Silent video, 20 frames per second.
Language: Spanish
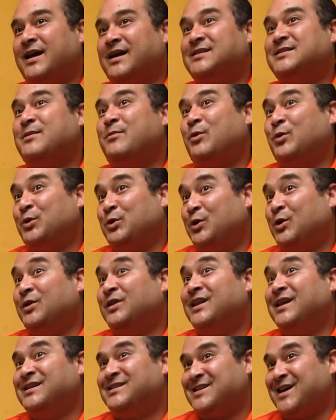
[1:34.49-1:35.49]
ese
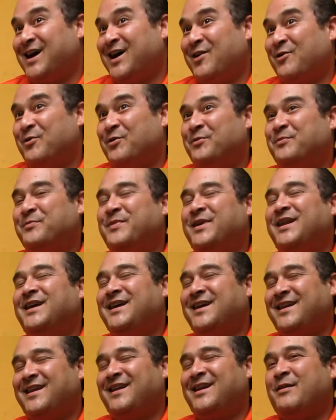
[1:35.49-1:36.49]
montón de Chago, vienen
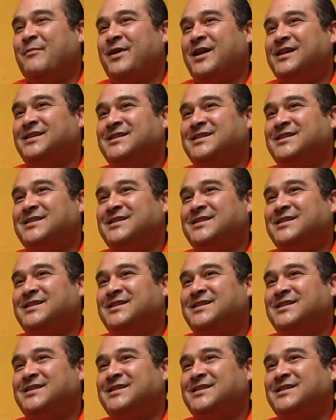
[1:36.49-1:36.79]
a reclamar ese